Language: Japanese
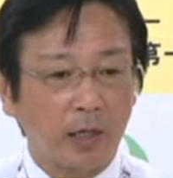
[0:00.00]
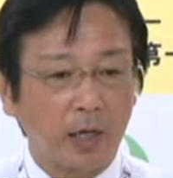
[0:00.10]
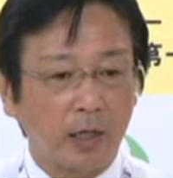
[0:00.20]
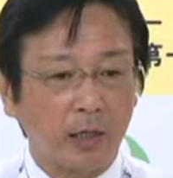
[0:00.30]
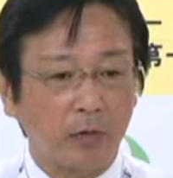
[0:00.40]

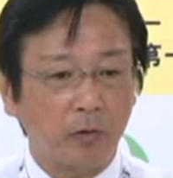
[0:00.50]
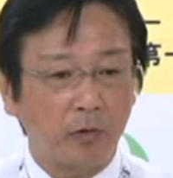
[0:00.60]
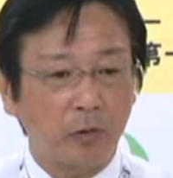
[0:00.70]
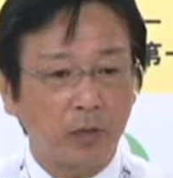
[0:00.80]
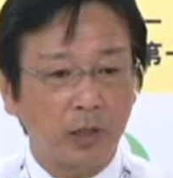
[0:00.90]
海外と
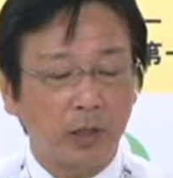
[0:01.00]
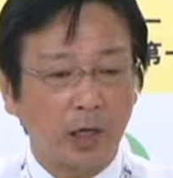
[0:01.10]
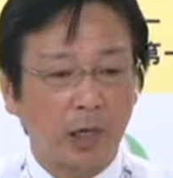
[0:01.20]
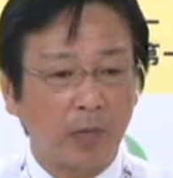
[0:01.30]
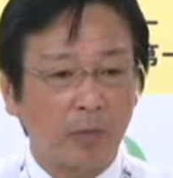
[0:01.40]
の取引
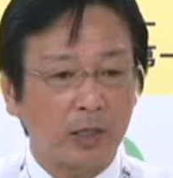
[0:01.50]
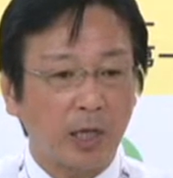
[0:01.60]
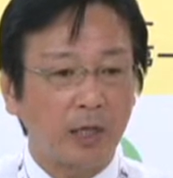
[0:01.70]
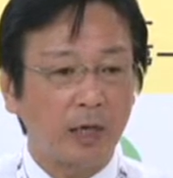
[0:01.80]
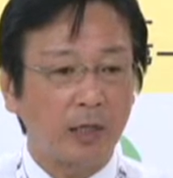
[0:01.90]
が、ま
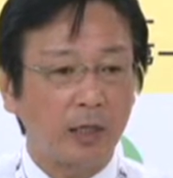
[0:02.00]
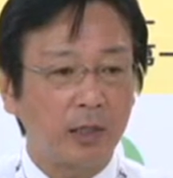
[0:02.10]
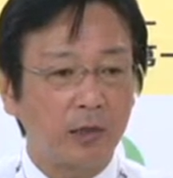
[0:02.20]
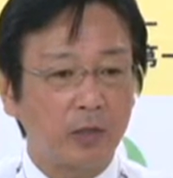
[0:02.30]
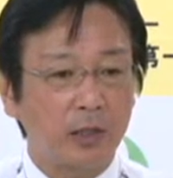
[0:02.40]
再開
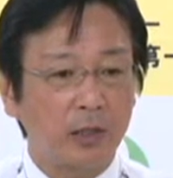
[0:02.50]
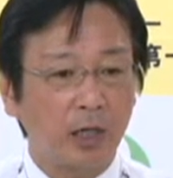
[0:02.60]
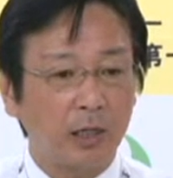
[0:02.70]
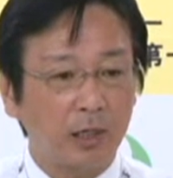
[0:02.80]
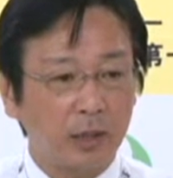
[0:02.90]
できる
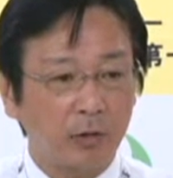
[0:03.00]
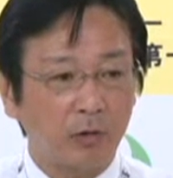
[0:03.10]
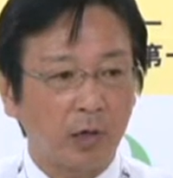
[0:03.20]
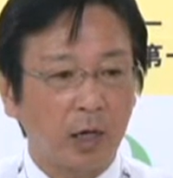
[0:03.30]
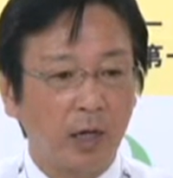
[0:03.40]
礎ができた
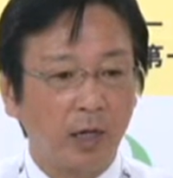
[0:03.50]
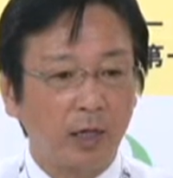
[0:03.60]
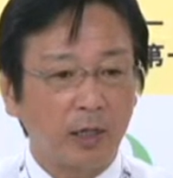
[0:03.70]
とか、